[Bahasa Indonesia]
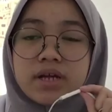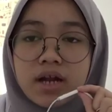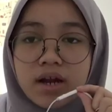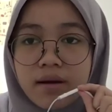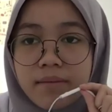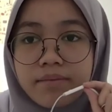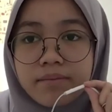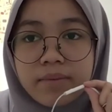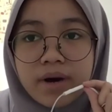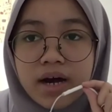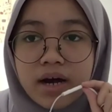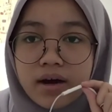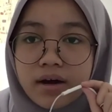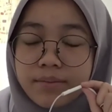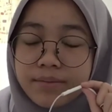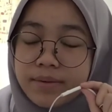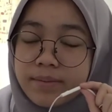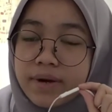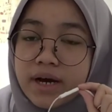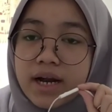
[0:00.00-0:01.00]
dalam meng
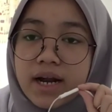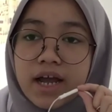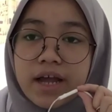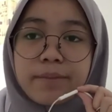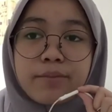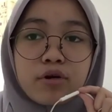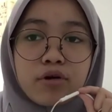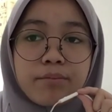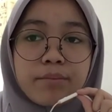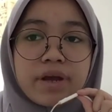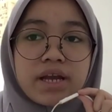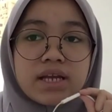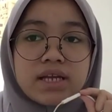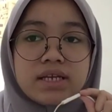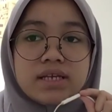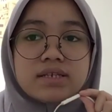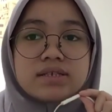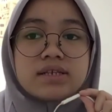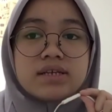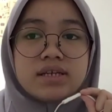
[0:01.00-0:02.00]
mengenai Pompei
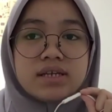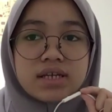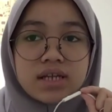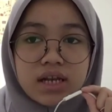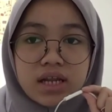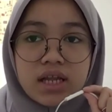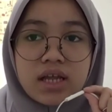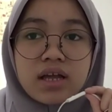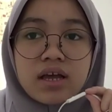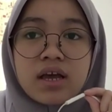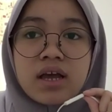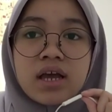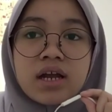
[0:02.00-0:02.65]
ini sendiri.